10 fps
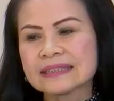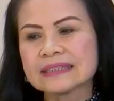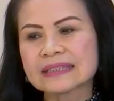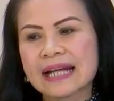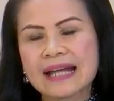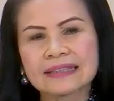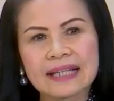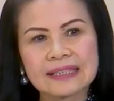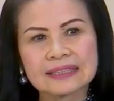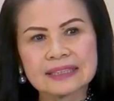คือการ
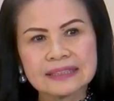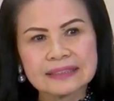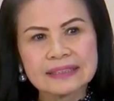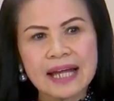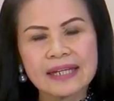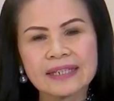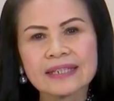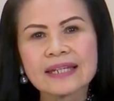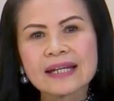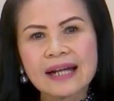ตัดสินใจ
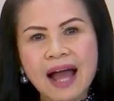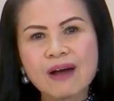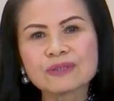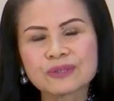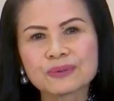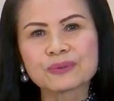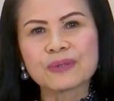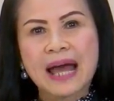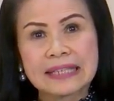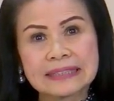เข้าสู่
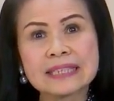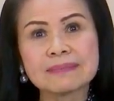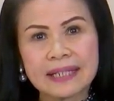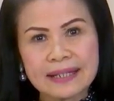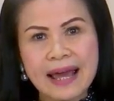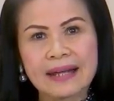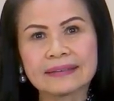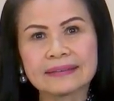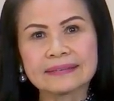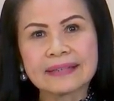อาชีพนั้น
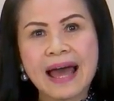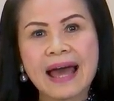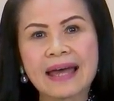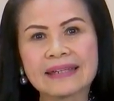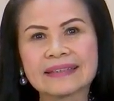ๆ ได้